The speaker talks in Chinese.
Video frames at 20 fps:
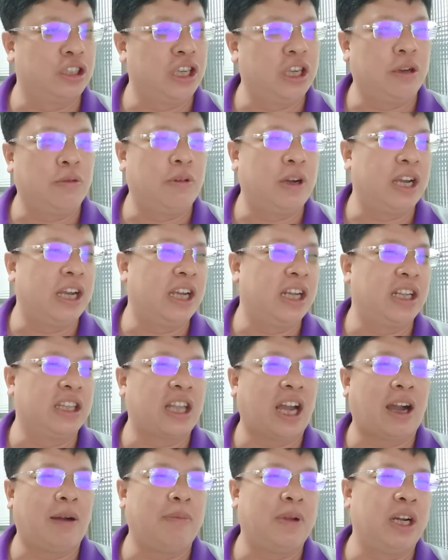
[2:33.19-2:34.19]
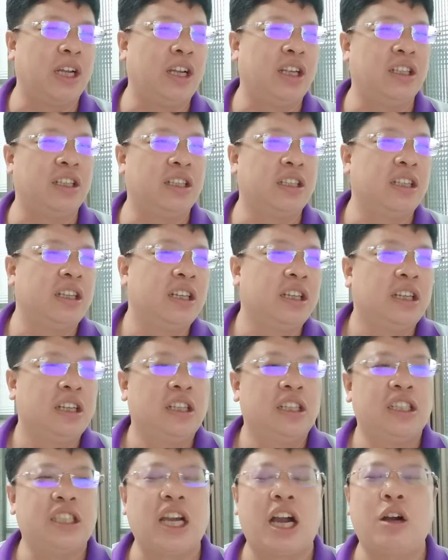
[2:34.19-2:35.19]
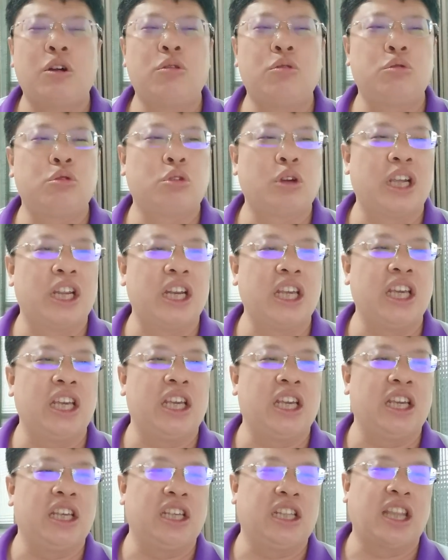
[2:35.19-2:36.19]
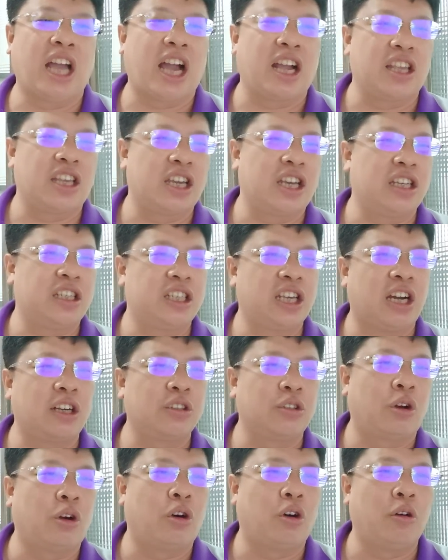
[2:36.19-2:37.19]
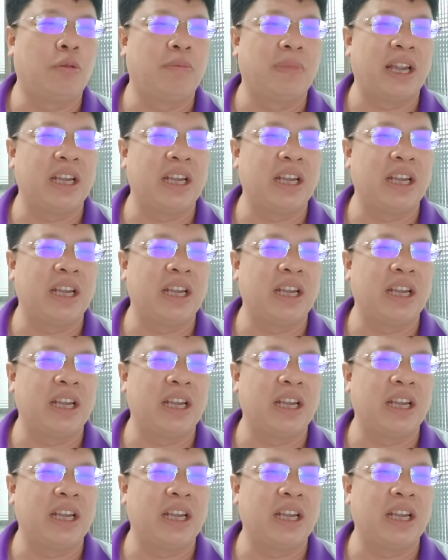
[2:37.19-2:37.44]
因为他们相互对立，但也相融。